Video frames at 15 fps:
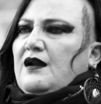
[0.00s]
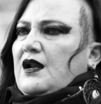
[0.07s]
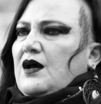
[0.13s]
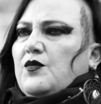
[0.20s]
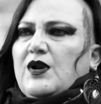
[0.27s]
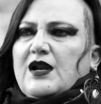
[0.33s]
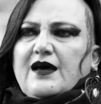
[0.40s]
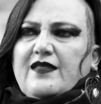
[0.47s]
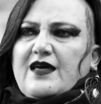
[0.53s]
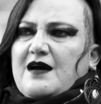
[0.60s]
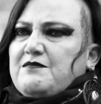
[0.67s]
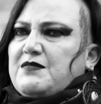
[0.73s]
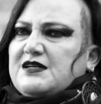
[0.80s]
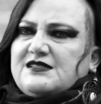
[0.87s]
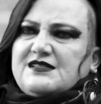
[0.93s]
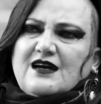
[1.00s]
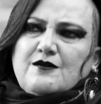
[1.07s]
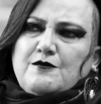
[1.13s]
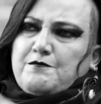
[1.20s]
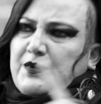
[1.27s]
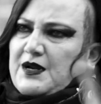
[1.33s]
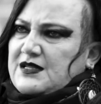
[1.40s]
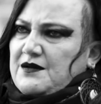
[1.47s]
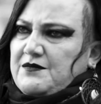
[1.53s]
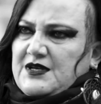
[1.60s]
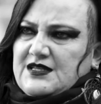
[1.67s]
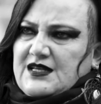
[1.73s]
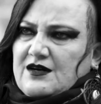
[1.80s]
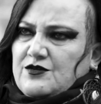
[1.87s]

La huelga de hambre está completamente